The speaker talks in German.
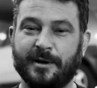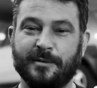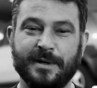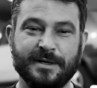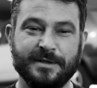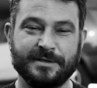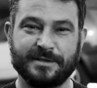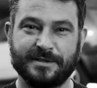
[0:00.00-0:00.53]

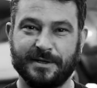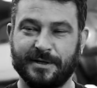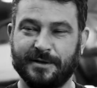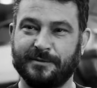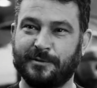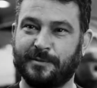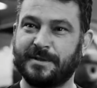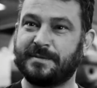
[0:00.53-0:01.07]
Name ist äh,
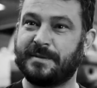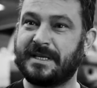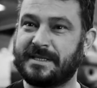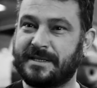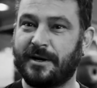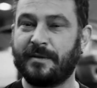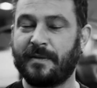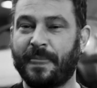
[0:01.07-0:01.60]
Thomas
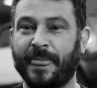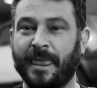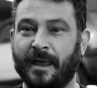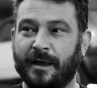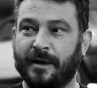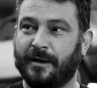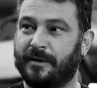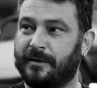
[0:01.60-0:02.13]
Metzner.
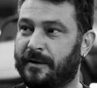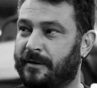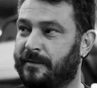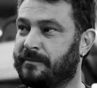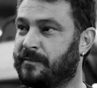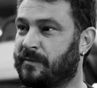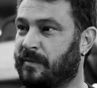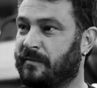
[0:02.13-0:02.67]

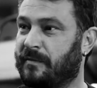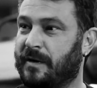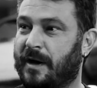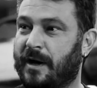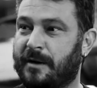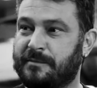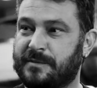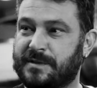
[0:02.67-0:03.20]
Ähm, wir haben